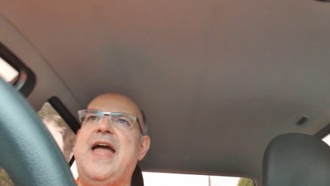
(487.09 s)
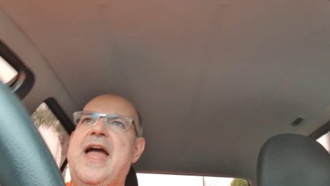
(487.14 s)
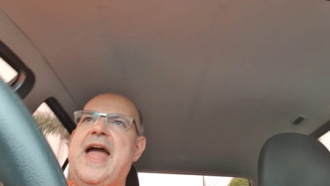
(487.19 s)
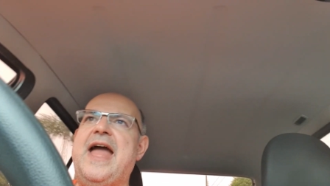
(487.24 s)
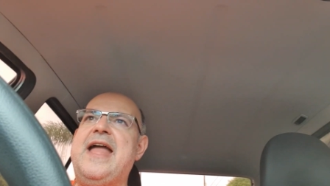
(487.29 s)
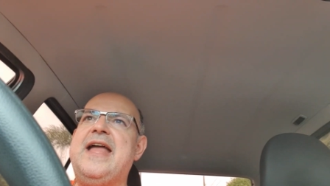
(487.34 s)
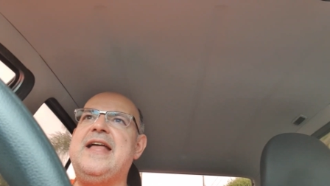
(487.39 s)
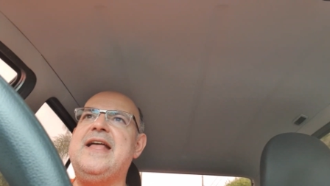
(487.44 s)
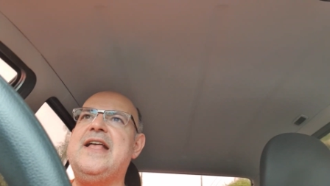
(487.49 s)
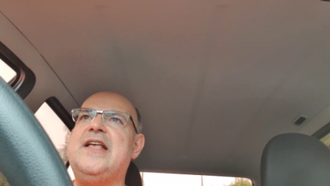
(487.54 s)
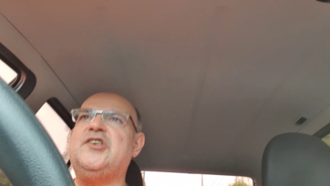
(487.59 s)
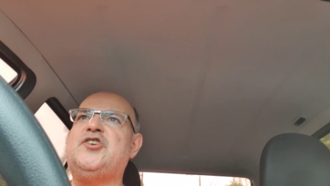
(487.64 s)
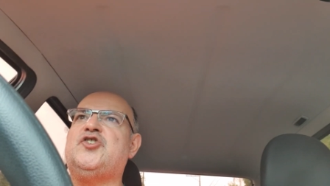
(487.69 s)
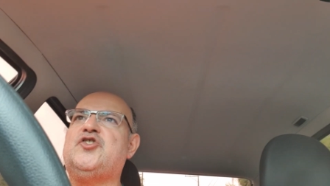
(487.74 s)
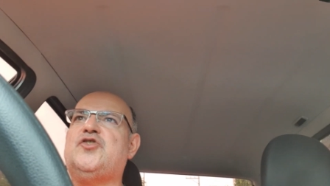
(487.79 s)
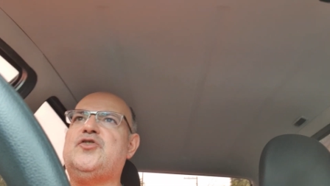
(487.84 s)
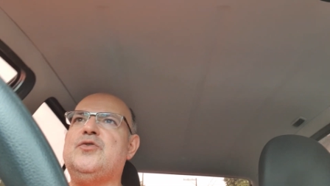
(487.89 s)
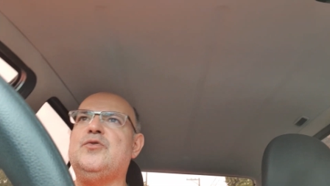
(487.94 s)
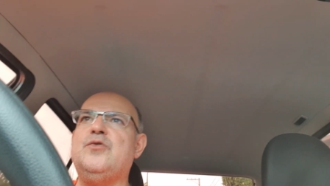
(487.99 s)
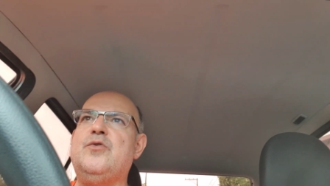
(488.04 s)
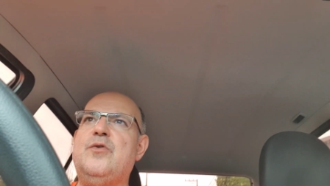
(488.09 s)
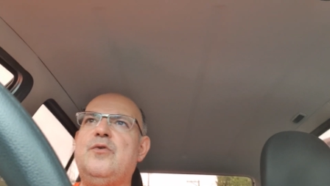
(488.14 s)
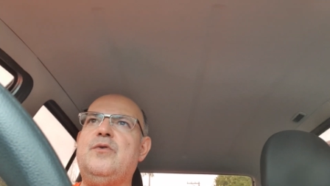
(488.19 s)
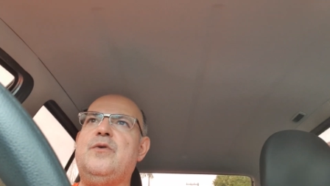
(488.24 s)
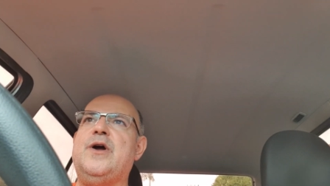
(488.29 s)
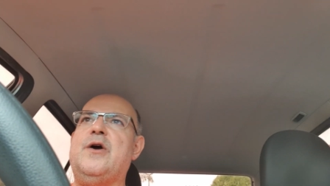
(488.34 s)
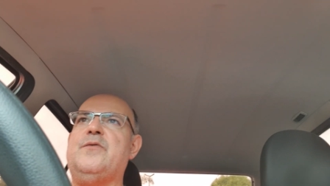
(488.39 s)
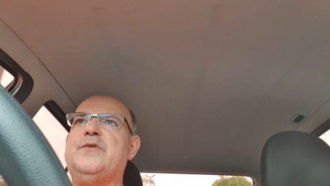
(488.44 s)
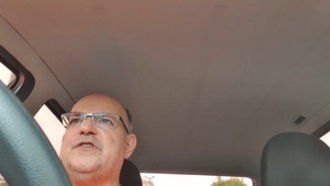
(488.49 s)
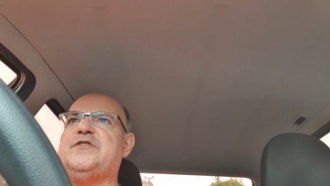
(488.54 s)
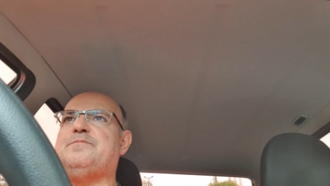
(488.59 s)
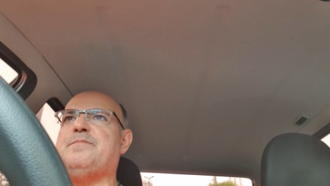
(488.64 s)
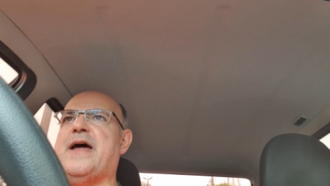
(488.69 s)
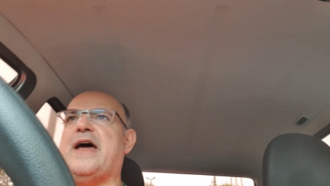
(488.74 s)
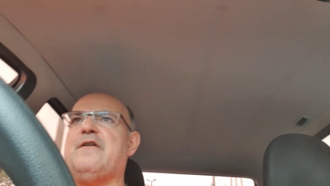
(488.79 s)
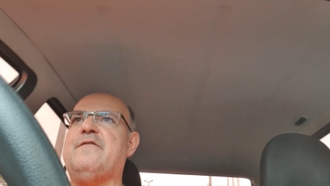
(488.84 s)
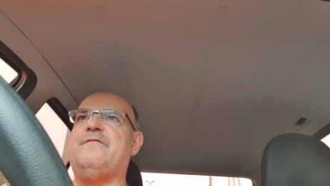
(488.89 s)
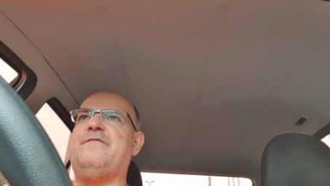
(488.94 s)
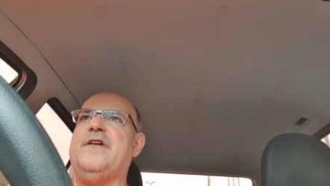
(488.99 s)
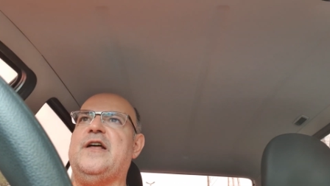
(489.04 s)
É isso, eu
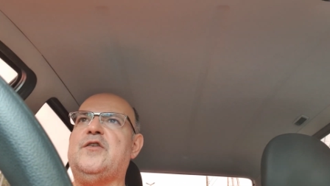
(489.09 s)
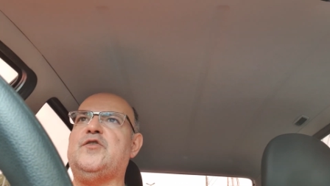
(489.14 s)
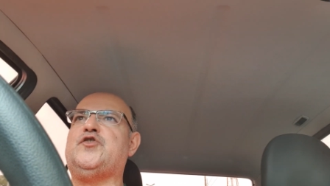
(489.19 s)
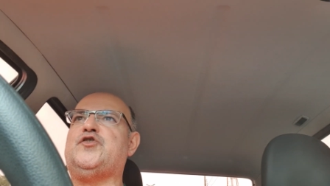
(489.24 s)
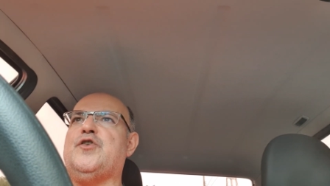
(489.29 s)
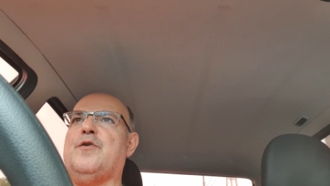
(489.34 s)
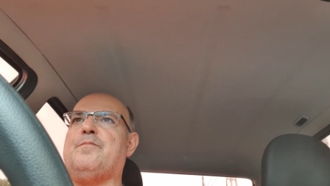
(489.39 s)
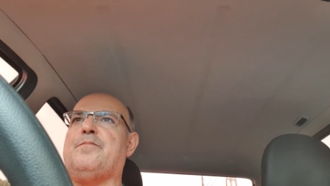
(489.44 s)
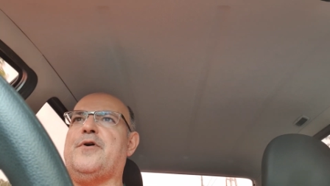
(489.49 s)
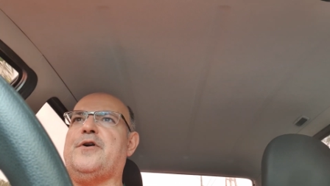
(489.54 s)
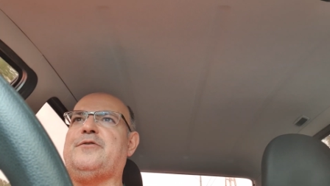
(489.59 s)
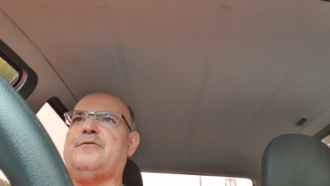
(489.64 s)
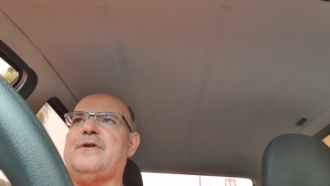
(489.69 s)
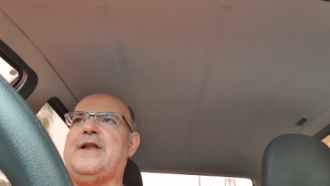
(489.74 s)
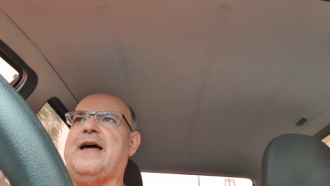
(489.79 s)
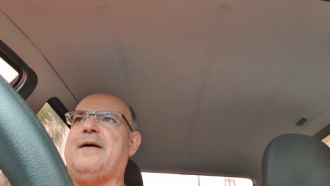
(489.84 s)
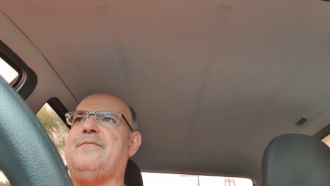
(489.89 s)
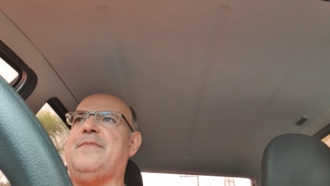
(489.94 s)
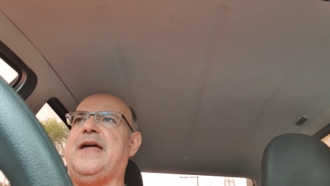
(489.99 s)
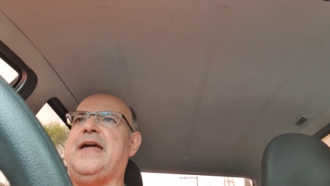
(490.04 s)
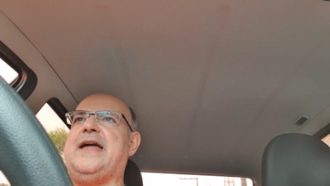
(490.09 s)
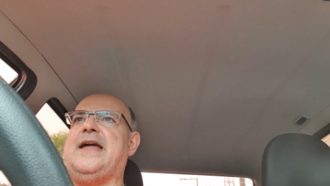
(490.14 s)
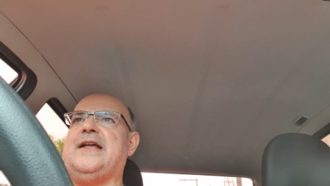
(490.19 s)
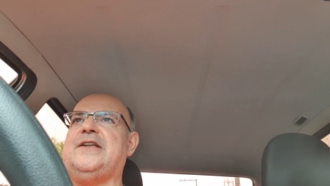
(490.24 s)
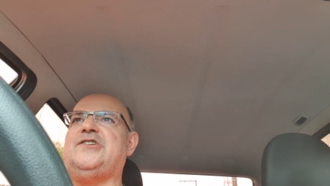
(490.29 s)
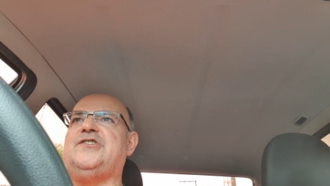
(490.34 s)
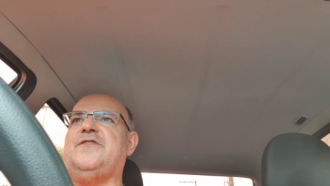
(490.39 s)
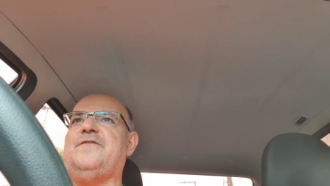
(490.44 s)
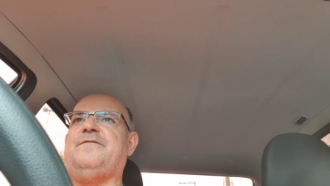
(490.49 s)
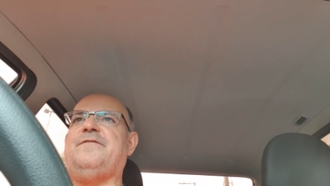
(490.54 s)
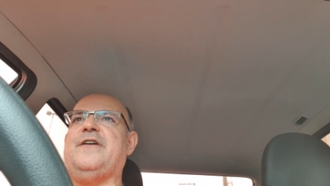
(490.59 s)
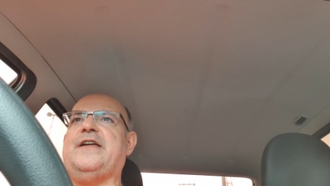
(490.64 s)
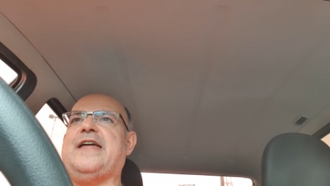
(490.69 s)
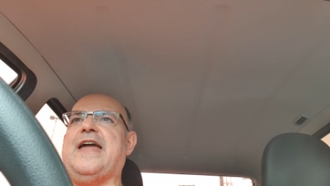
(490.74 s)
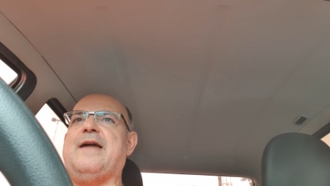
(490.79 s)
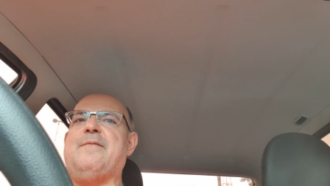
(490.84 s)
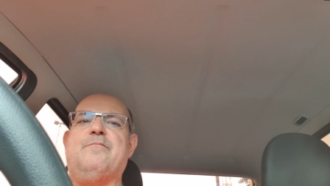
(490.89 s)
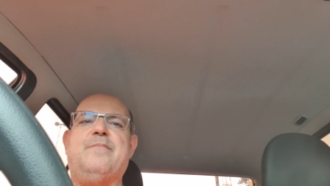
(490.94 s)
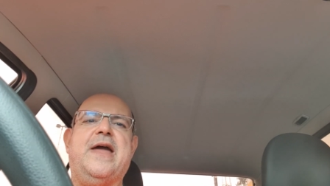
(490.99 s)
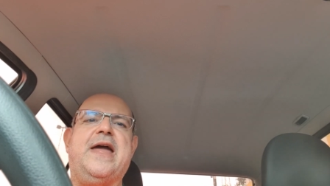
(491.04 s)
espero vê-los oportunamente.
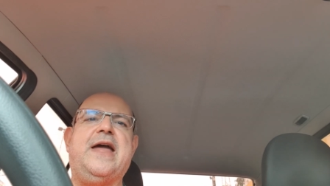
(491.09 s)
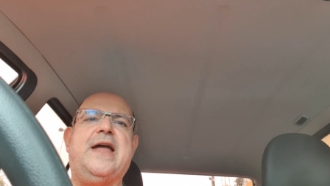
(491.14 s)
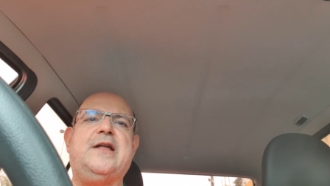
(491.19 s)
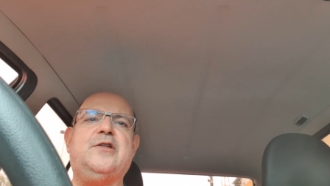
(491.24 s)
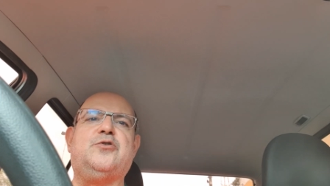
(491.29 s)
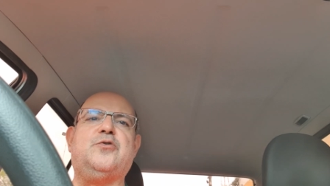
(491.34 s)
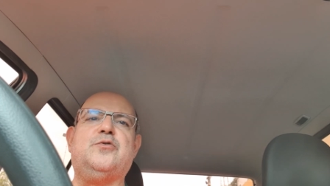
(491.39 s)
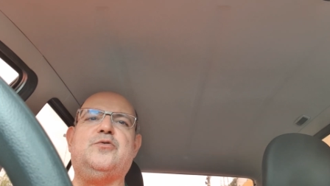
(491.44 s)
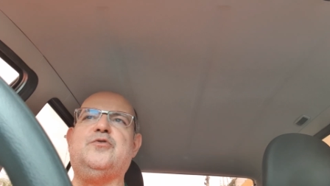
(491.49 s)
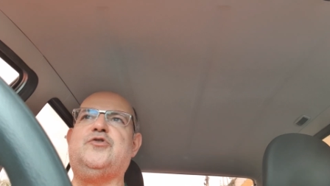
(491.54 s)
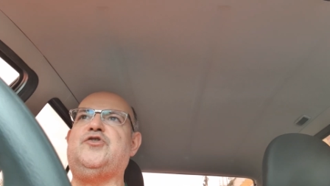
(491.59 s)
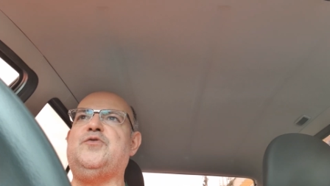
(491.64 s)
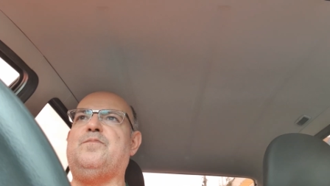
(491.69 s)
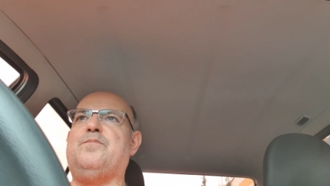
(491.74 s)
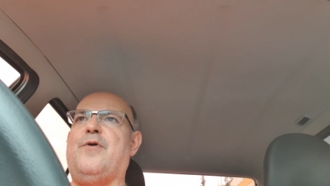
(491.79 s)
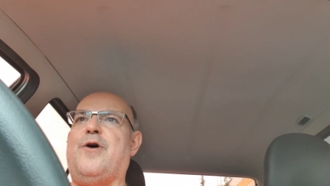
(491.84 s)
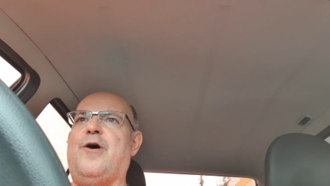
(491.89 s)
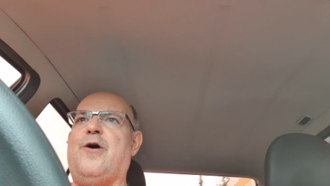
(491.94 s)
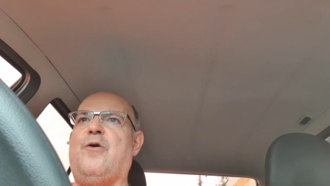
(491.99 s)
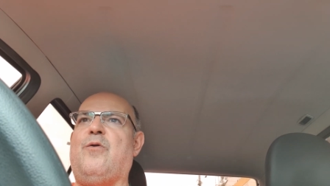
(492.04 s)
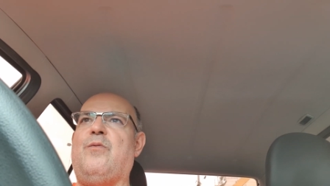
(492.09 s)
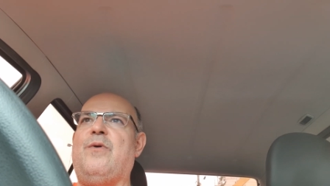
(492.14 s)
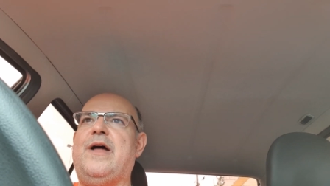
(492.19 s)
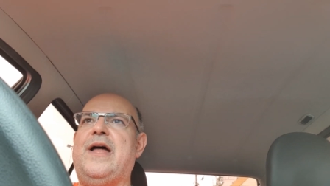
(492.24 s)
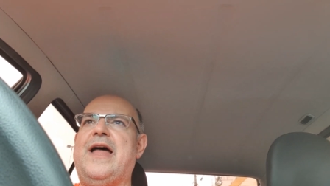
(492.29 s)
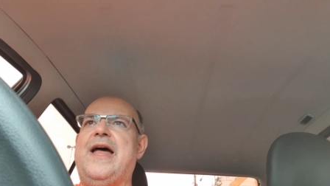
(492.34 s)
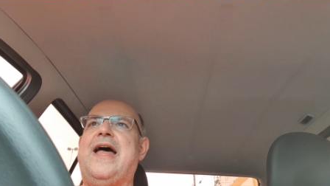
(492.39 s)
Fiquem bem, tudo de bom.